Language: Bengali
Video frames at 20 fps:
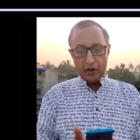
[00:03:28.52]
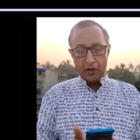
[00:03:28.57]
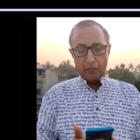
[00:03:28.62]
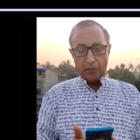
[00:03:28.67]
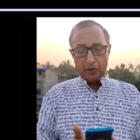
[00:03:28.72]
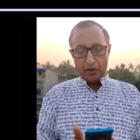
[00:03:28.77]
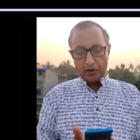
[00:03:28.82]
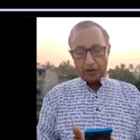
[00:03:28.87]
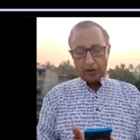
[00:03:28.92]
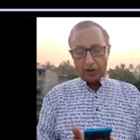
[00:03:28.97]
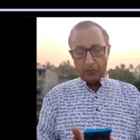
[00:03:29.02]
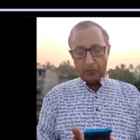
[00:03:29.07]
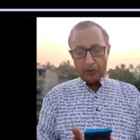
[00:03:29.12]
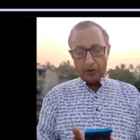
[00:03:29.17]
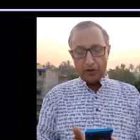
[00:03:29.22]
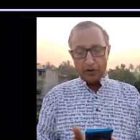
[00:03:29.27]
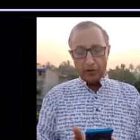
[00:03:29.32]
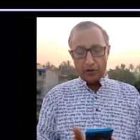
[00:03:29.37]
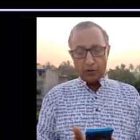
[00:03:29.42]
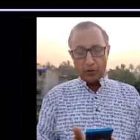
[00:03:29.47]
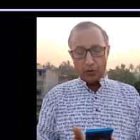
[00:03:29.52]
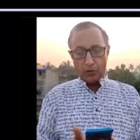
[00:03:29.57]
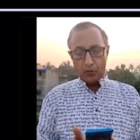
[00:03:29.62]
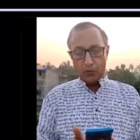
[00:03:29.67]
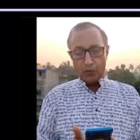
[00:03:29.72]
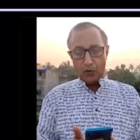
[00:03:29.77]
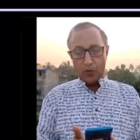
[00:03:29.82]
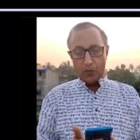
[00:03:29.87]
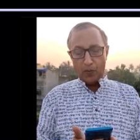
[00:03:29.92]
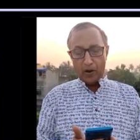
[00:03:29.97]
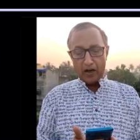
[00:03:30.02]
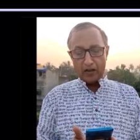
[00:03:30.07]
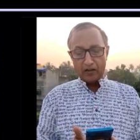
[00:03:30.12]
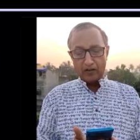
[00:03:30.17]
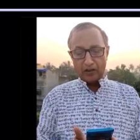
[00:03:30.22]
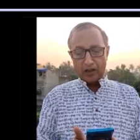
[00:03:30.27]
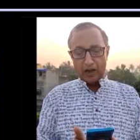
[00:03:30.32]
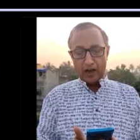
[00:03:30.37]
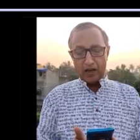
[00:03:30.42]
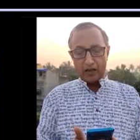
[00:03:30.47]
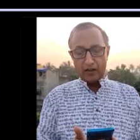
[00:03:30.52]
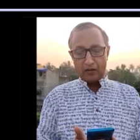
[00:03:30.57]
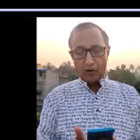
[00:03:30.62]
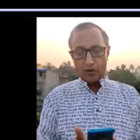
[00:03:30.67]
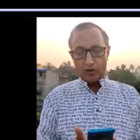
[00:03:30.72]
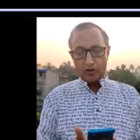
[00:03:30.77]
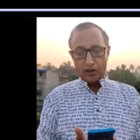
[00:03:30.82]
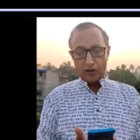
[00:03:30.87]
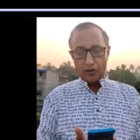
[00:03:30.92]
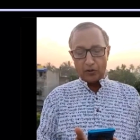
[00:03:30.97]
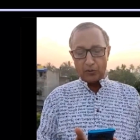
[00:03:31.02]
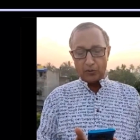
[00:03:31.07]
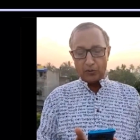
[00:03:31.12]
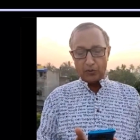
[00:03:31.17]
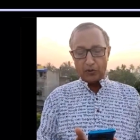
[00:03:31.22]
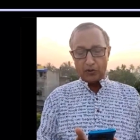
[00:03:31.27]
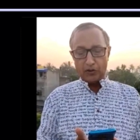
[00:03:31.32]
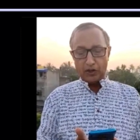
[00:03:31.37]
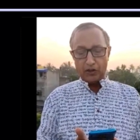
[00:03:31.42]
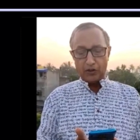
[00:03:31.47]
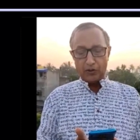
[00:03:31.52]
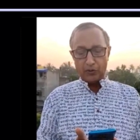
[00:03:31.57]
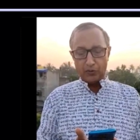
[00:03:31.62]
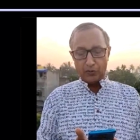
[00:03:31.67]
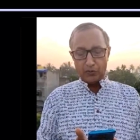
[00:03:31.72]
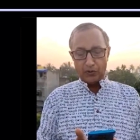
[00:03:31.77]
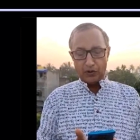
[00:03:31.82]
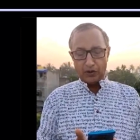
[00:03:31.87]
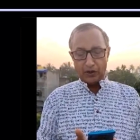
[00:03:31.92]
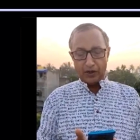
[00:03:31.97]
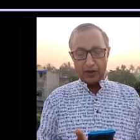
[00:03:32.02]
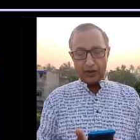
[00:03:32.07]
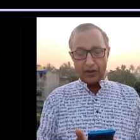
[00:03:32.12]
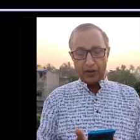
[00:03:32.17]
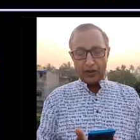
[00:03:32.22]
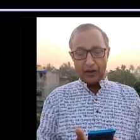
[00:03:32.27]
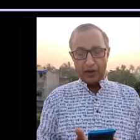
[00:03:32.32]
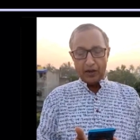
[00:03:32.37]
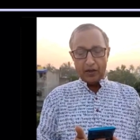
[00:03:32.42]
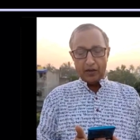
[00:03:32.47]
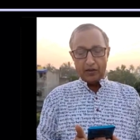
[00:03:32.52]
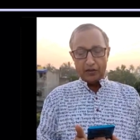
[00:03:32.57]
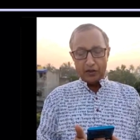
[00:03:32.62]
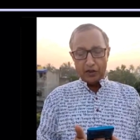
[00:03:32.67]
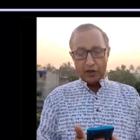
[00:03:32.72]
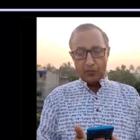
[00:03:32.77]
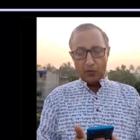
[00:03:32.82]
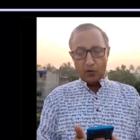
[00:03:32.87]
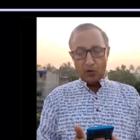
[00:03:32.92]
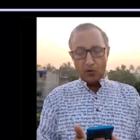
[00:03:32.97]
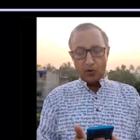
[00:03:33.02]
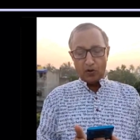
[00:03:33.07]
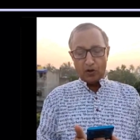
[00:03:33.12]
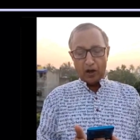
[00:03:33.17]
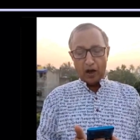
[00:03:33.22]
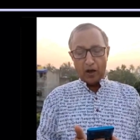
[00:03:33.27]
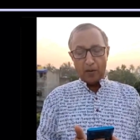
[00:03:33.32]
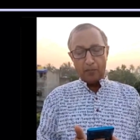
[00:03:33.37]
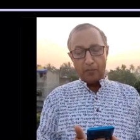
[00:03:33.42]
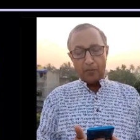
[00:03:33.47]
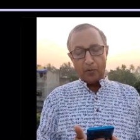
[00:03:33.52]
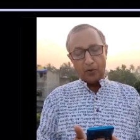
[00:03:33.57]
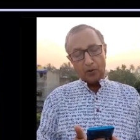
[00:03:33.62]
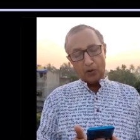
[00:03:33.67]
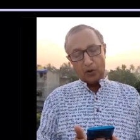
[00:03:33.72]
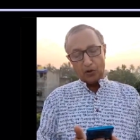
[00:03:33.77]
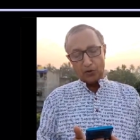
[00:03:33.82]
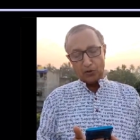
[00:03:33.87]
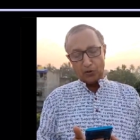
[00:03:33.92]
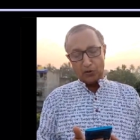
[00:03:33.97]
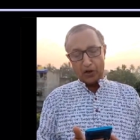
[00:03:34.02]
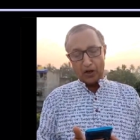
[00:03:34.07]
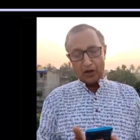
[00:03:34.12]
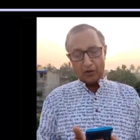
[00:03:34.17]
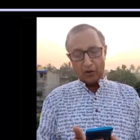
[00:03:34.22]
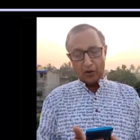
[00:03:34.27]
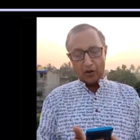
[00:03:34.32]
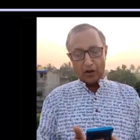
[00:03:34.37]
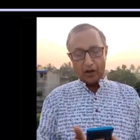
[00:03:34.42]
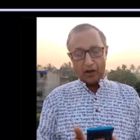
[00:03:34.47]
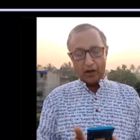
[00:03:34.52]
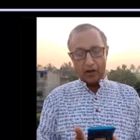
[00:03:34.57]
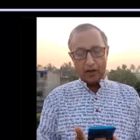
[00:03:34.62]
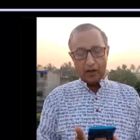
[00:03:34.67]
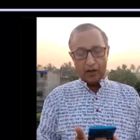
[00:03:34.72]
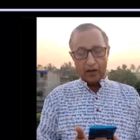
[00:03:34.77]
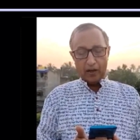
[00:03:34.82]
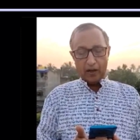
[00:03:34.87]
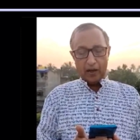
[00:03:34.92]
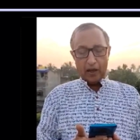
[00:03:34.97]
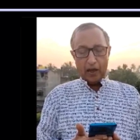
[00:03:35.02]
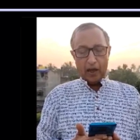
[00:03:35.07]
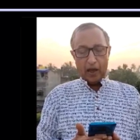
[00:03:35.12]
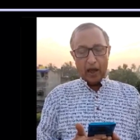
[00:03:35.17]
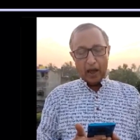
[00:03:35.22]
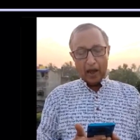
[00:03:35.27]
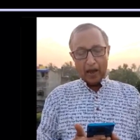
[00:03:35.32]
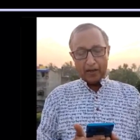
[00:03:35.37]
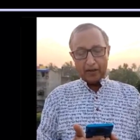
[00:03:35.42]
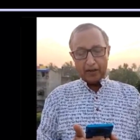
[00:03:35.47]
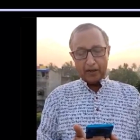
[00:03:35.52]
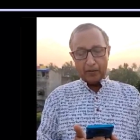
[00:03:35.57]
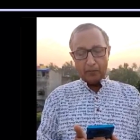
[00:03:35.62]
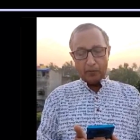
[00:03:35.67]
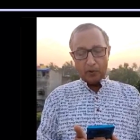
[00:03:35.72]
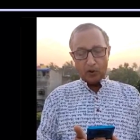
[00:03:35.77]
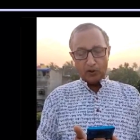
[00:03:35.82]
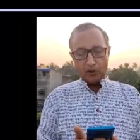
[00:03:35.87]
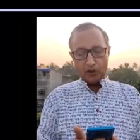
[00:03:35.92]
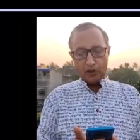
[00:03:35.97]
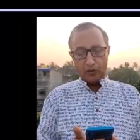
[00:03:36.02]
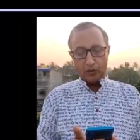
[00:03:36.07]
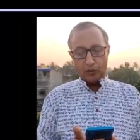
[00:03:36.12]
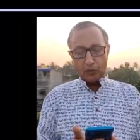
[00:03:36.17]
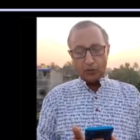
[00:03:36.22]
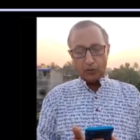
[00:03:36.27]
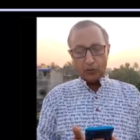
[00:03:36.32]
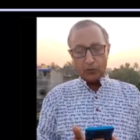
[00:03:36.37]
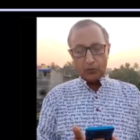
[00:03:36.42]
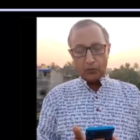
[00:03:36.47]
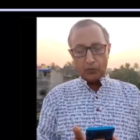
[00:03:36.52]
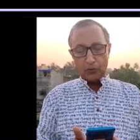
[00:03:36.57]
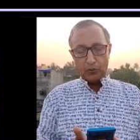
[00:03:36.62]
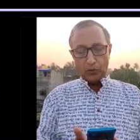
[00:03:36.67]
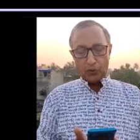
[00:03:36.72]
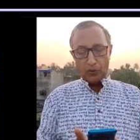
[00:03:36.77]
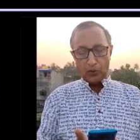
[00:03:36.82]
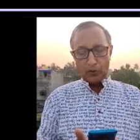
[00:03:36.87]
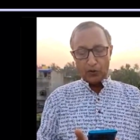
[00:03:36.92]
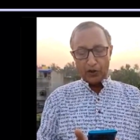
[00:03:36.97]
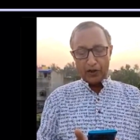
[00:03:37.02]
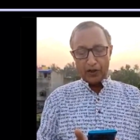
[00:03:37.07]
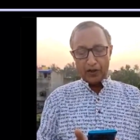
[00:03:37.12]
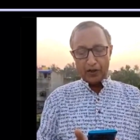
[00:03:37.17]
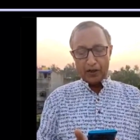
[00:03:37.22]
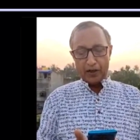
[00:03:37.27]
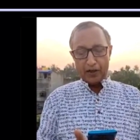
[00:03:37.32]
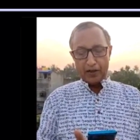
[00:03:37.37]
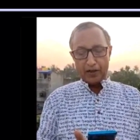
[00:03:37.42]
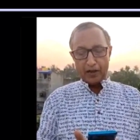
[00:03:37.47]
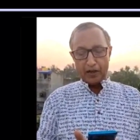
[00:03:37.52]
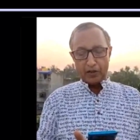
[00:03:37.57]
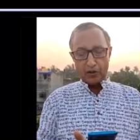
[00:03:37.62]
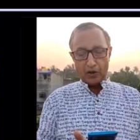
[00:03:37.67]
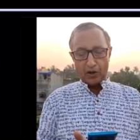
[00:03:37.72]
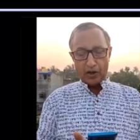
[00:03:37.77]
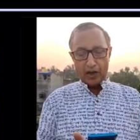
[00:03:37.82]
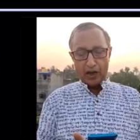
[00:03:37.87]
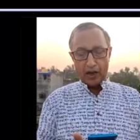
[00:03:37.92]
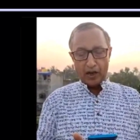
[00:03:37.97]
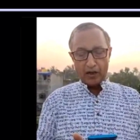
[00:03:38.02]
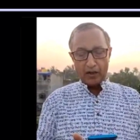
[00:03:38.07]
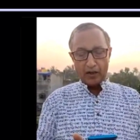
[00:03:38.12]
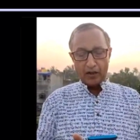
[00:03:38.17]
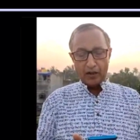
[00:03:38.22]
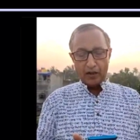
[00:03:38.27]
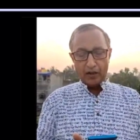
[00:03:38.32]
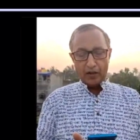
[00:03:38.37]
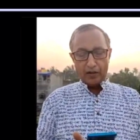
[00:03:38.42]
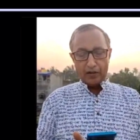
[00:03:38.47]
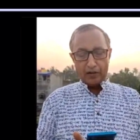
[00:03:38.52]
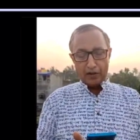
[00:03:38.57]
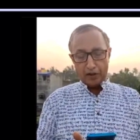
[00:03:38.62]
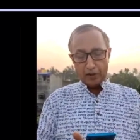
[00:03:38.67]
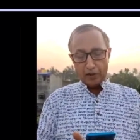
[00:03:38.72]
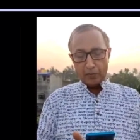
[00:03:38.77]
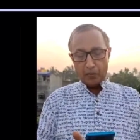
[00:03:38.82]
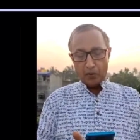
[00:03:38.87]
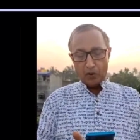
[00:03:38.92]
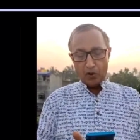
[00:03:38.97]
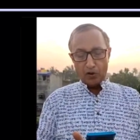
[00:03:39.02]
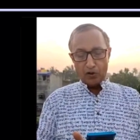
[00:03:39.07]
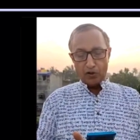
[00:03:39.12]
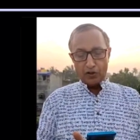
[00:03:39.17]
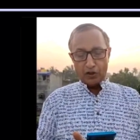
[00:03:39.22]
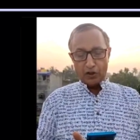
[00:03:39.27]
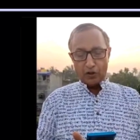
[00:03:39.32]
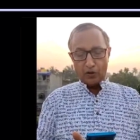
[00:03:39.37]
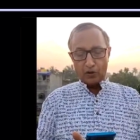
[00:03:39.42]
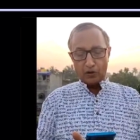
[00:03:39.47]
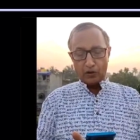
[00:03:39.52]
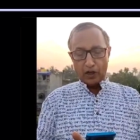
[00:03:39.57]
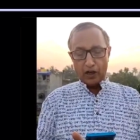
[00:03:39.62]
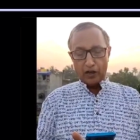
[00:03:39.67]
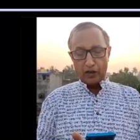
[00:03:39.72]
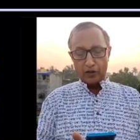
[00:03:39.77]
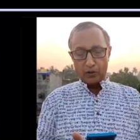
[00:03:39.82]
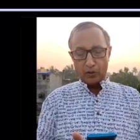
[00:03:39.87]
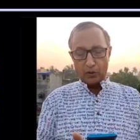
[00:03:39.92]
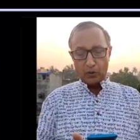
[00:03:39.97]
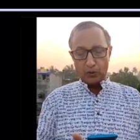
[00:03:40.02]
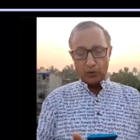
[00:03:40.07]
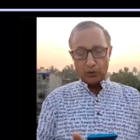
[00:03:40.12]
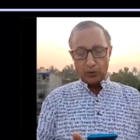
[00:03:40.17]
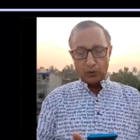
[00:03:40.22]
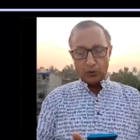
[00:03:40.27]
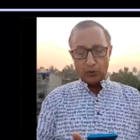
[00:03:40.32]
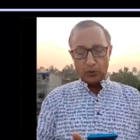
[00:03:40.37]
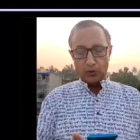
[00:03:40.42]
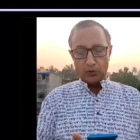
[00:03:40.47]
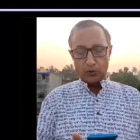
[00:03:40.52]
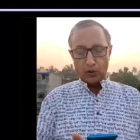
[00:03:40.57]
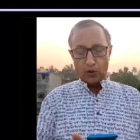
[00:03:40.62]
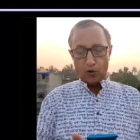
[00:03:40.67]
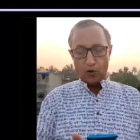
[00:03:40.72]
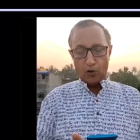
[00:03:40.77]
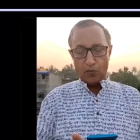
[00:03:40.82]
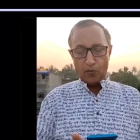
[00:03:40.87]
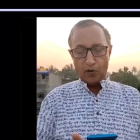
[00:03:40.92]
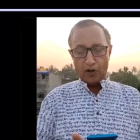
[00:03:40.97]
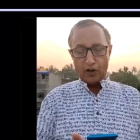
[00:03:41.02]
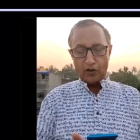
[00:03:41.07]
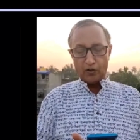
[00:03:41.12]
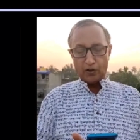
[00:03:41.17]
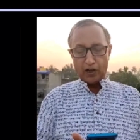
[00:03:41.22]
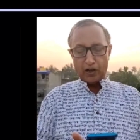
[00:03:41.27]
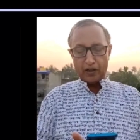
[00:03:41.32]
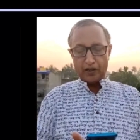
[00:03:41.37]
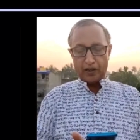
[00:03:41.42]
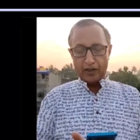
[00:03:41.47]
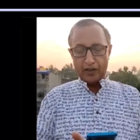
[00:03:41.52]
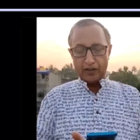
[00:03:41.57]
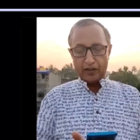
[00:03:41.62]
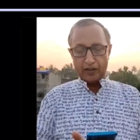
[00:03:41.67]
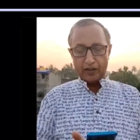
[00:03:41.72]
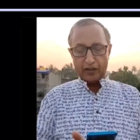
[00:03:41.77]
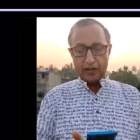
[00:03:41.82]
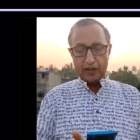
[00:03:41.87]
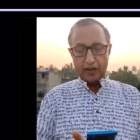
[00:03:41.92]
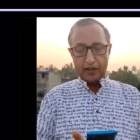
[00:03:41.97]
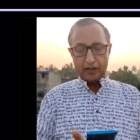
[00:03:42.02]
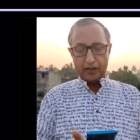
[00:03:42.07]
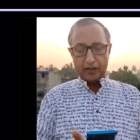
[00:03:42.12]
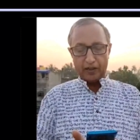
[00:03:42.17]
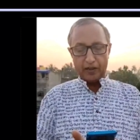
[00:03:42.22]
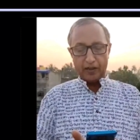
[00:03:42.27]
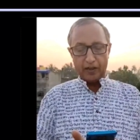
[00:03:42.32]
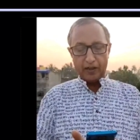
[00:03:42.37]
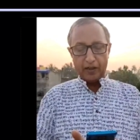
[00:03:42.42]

পৃথিবীর শুভ বার্তার কথা শুনতে শুনতে জীবন কাব্য রচনা করা একই পথে তরুণ তরুণীর হেঁটে চলার নির্ভরশীলতার সত্য চলমানতা দেখতে দেখতে